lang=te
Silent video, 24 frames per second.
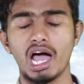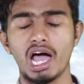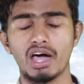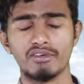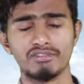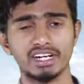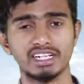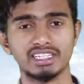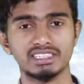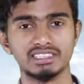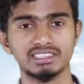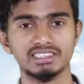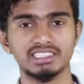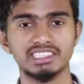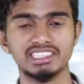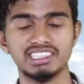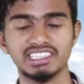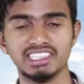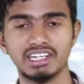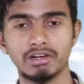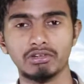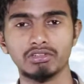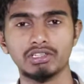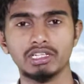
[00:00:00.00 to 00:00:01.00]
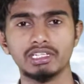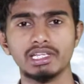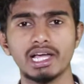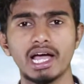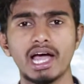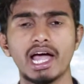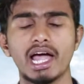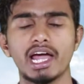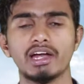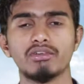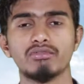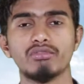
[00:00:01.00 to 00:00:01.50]
హాయ్ ఫ్రెండ్ దిస్ ఇస్ రవితేజ
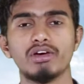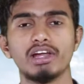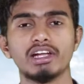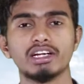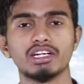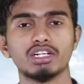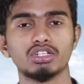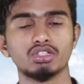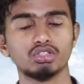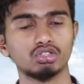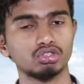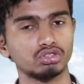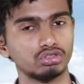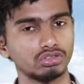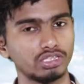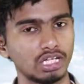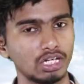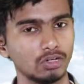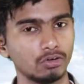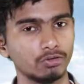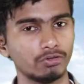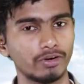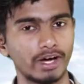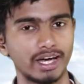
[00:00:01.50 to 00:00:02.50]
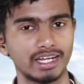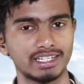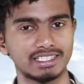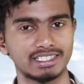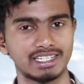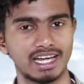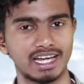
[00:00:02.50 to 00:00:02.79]
అండ్ వెల్కమ్ టు తెలుగు ఫైర్